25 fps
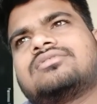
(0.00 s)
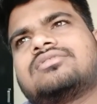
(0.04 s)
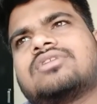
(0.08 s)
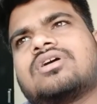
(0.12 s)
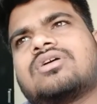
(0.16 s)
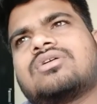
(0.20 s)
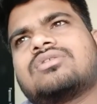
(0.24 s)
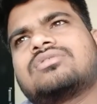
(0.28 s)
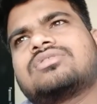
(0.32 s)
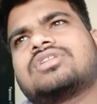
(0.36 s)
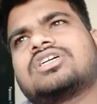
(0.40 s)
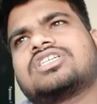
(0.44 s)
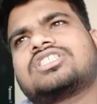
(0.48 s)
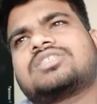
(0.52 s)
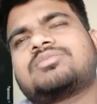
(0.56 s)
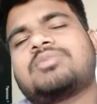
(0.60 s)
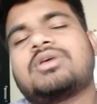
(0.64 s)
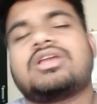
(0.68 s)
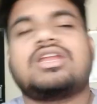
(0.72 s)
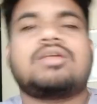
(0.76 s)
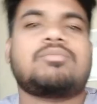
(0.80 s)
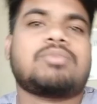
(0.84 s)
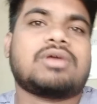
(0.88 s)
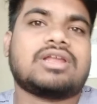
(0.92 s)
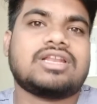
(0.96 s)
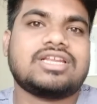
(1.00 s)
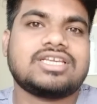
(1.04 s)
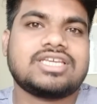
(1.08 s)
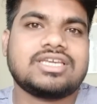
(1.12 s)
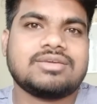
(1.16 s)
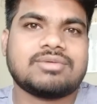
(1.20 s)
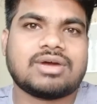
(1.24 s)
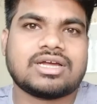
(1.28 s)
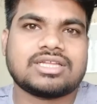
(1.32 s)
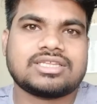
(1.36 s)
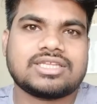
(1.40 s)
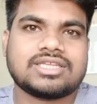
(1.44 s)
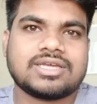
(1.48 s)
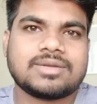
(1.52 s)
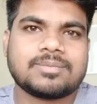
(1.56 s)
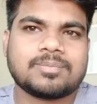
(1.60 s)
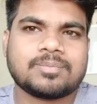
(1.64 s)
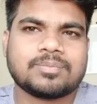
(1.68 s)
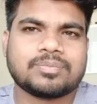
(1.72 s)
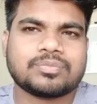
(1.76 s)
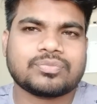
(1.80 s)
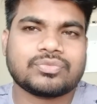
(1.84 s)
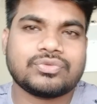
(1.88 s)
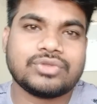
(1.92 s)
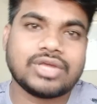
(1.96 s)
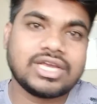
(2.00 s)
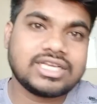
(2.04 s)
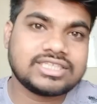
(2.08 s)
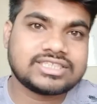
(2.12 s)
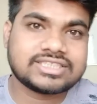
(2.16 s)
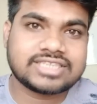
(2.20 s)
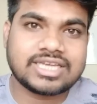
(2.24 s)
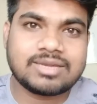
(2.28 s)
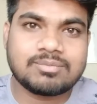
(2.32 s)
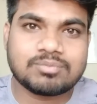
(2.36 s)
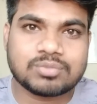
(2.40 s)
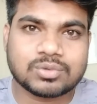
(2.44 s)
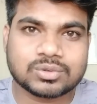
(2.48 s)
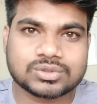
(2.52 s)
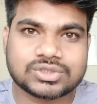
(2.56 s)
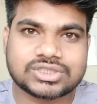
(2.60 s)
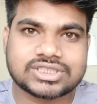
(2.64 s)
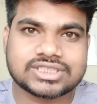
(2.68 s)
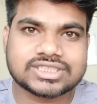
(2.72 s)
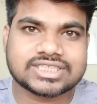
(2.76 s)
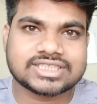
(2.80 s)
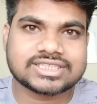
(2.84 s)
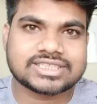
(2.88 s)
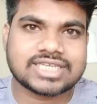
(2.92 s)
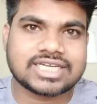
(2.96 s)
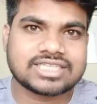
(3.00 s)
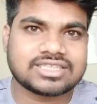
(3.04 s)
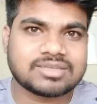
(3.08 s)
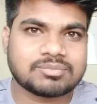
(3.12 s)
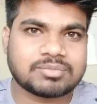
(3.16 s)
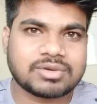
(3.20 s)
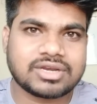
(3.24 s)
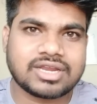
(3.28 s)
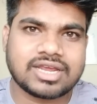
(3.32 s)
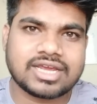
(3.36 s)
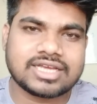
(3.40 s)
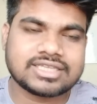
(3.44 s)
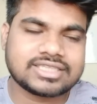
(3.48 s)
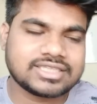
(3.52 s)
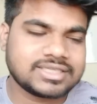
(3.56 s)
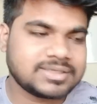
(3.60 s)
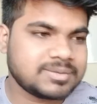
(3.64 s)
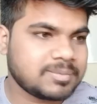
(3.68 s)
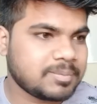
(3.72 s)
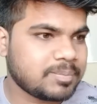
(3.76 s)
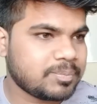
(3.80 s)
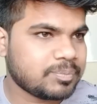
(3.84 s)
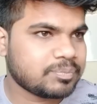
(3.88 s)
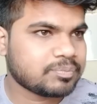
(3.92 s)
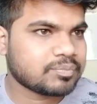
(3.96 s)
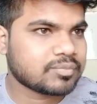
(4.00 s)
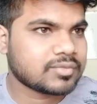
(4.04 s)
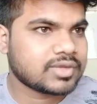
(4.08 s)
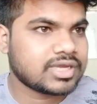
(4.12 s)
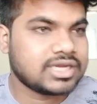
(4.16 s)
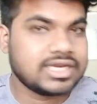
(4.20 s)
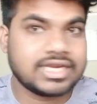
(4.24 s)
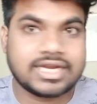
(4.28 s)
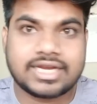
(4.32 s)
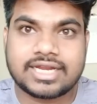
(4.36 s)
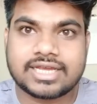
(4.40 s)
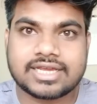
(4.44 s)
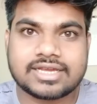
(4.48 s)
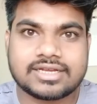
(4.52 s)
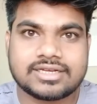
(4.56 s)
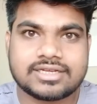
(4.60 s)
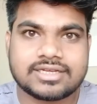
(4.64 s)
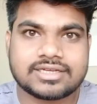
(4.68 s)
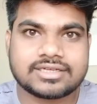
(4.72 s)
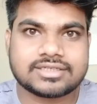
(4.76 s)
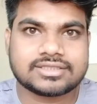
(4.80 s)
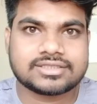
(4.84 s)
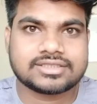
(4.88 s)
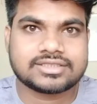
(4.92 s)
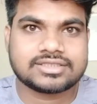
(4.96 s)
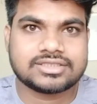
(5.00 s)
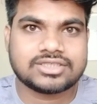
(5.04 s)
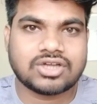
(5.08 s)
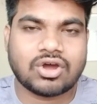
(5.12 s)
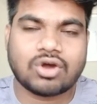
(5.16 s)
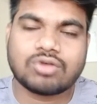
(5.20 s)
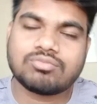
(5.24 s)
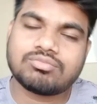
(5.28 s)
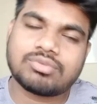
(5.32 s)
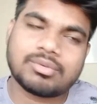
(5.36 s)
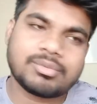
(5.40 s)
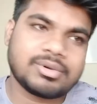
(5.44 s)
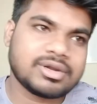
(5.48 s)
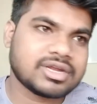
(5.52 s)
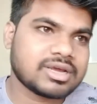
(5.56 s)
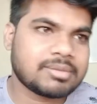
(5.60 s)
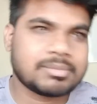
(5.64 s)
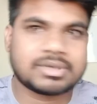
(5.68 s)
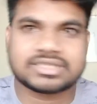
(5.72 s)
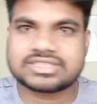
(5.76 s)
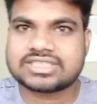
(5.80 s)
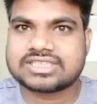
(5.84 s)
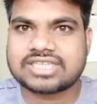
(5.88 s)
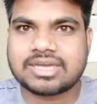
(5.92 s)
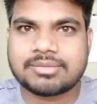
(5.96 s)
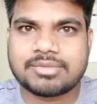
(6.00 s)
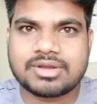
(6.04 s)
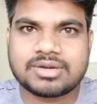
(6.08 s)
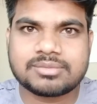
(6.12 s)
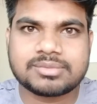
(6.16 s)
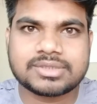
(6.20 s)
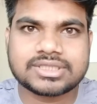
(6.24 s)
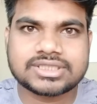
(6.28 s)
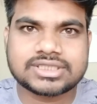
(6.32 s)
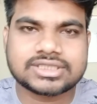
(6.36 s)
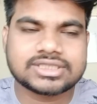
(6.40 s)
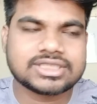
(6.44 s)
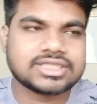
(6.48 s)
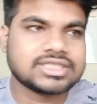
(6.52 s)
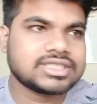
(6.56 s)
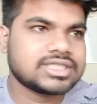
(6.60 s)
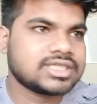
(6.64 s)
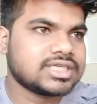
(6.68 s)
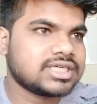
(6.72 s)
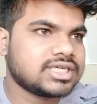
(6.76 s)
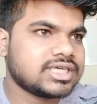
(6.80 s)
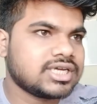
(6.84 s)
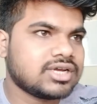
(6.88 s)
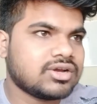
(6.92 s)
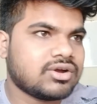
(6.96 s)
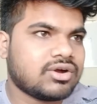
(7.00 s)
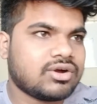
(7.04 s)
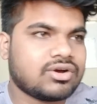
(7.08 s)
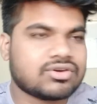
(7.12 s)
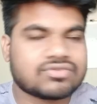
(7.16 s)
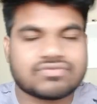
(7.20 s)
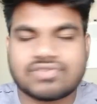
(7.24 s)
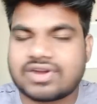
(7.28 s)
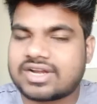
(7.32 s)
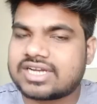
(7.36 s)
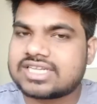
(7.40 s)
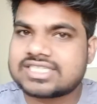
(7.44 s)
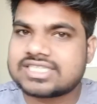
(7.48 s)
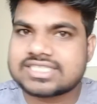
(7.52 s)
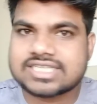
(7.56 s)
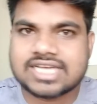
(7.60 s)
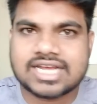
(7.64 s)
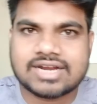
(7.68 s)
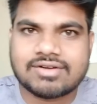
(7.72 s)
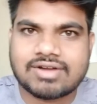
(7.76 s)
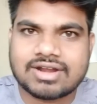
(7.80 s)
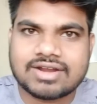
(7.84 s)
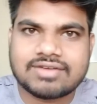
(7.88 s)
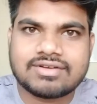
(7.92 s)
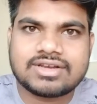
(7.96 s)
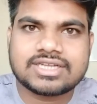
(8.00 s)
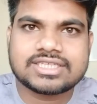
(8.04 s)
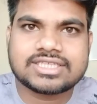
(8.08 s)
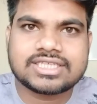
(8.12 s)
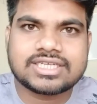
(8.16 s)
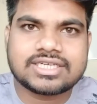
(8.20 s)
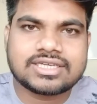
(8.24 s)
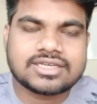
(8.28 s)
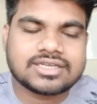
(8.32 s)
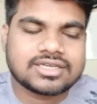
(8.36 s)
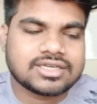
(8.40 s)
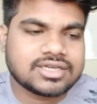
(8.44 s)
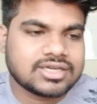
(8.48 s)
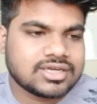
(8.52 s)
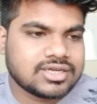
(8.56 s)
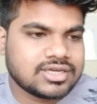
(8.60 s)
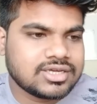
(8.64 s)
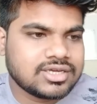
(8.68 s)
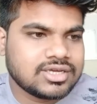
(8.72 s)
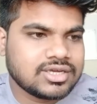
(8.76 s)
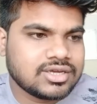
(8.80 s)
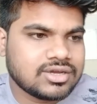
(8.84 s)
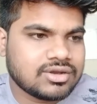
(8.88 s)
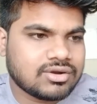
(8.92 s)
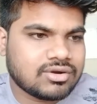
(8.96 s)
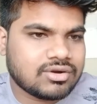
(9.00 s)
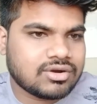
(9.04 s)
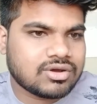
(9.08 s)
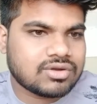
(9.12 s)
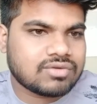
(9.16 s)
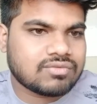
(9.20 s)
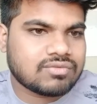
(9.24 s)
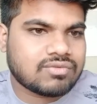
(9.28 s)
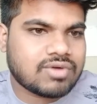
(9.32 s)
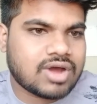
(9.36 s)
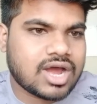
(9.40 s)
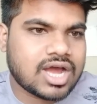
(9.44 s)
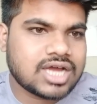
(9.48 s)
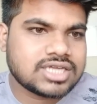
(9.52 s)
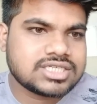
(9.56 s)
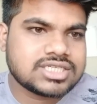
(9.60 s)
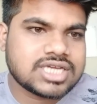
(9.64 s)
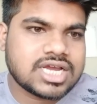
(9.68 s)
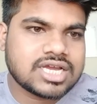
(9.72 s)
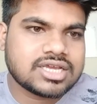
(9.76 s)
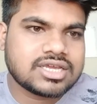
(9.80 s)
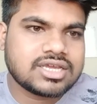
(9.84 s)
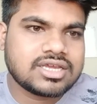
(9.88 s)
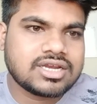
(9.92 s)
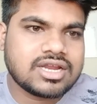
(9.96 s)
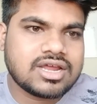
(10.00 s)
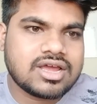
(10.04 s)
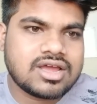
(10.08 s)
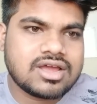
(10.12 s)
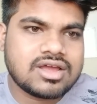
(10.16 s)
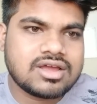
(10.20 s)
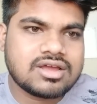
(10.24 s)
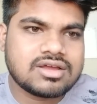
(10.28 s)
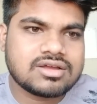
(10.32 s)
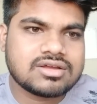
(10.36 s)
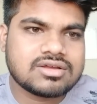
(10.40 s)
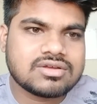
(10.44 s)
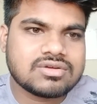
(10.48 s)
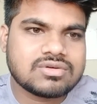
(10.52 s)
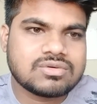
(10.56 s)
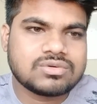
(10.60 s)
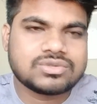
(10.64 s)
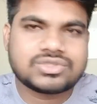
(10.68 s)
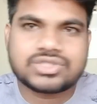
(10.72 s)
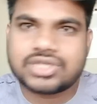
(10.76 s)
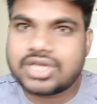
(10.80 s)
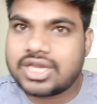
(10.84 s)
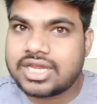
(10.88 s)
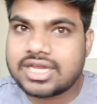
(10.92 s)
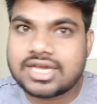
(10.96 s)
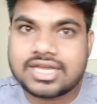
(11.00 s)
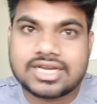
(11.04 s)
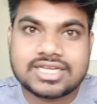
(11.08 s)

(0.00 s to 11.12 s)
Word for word: नौ दस महीने पहले की बात है यही सेम प्रोसेस के साथ अपन गए थे लेने के लिए डाउन पेमेंट का पैसा था मेरे पास और फाइनेंस करवाने वाले थे और वहां जाके ना कुछ एक